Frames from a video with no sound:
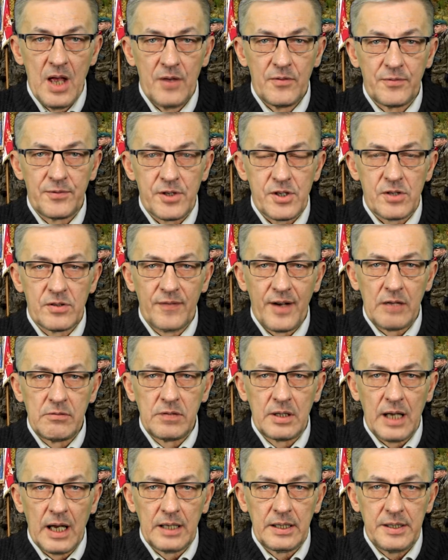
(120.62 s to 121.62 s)
W
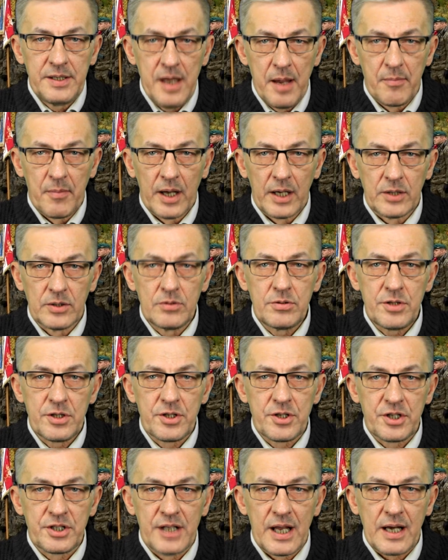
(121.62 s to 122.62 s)
Suwałkach nie ma już
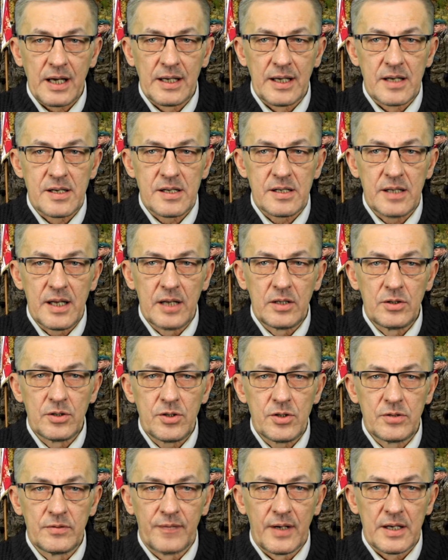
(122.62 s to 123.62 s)
14
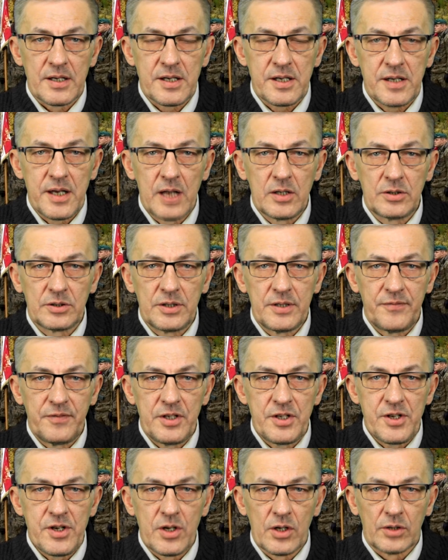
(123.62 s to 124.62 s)
Suwalskiego
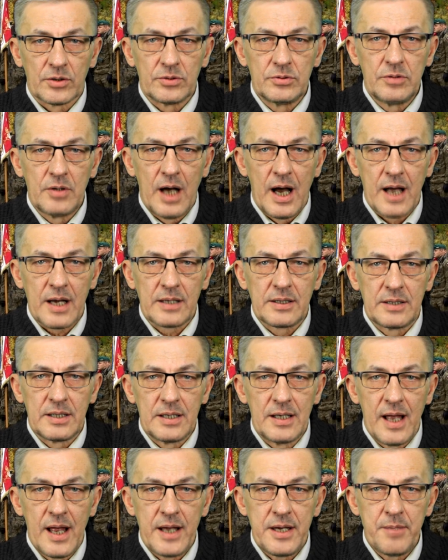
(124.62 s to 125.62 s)
Dywizjonu
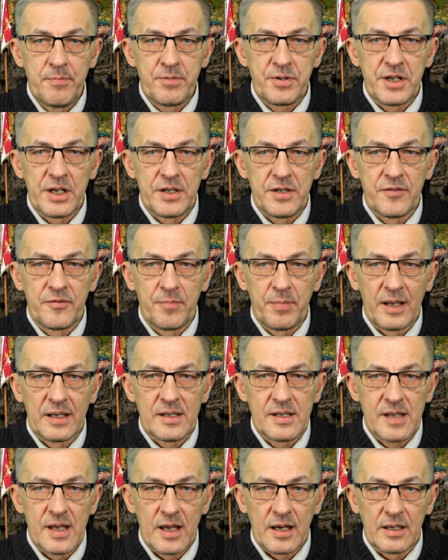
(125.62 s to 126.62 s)
Artylerii
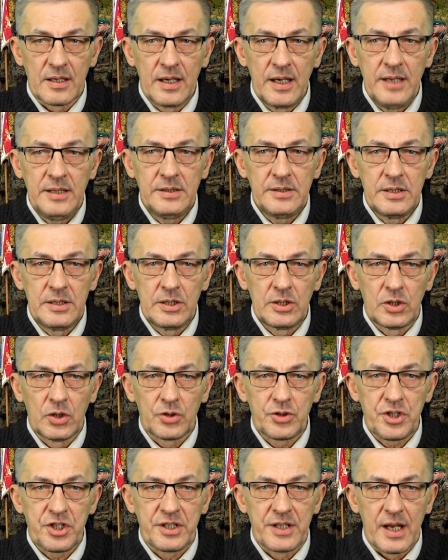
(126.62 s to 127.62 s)
Przeciwpancernej, tylko
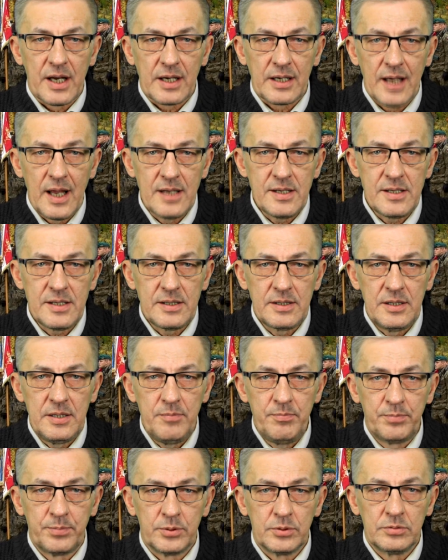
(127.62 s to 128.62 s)
14
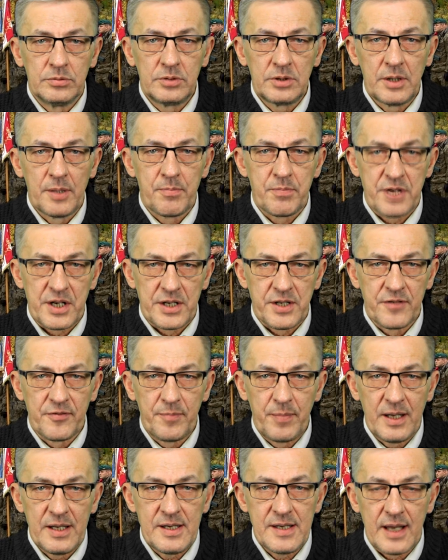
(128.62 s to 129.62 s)
Pułk
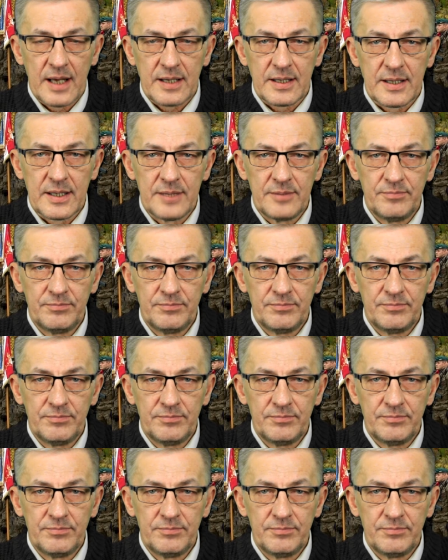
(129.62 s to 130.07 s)
Przeciwpancerny.